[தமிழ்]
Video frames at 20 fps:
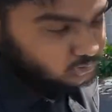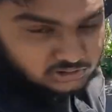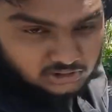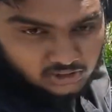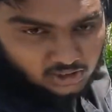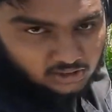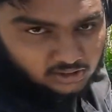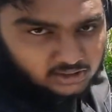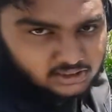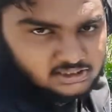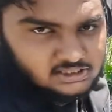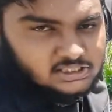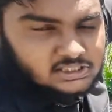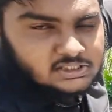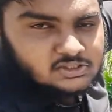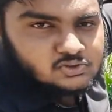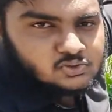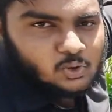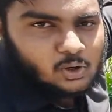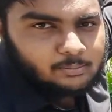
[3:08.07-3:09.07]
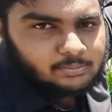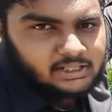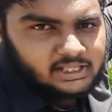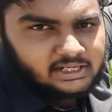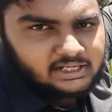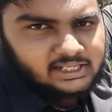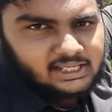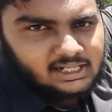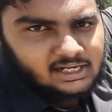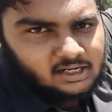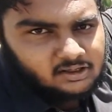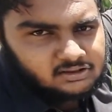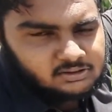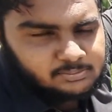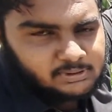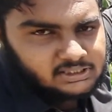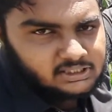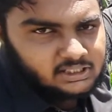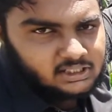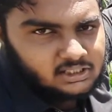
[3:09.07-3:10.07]
கொடுத்துருக்காங்க ஸோ அப்படியே ரியரில்
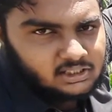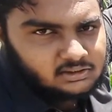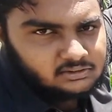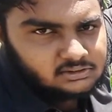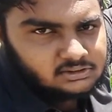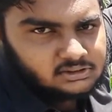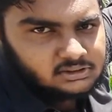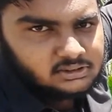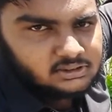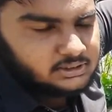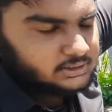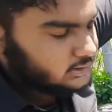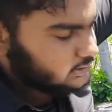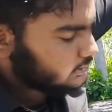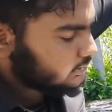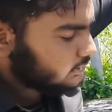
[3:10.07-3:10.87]
வந்து பார்த்திங்கன்னா வந்து